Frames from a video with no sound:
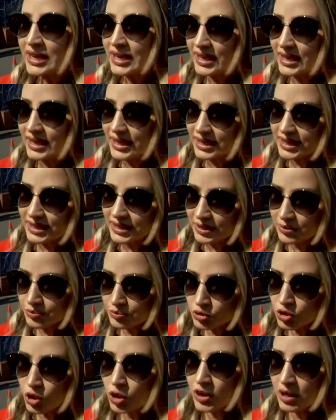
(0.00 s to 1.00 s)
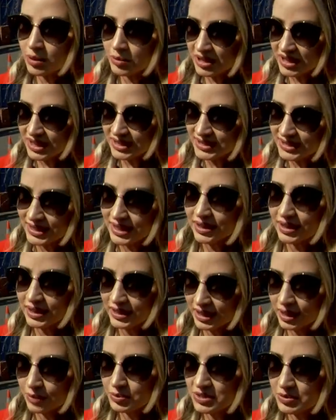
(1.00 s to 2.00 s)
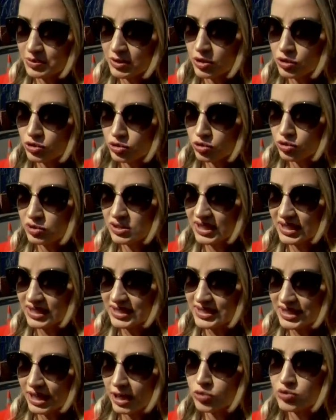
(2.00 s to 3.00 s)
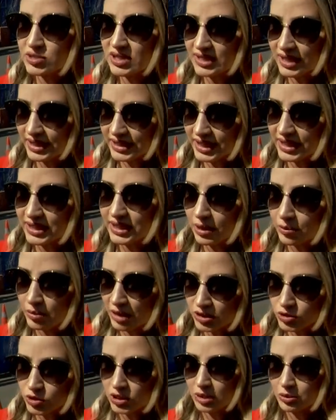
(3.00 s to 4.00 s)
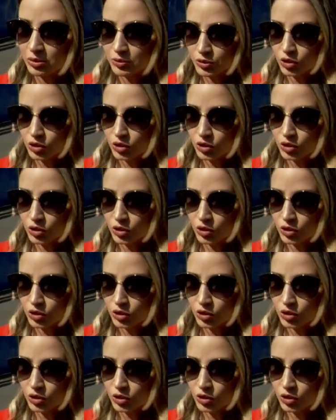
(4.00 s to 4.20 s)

e, programa katılarak yaptı biliyorsunuz. E, internet üzerinden yayınlanmakta olan bir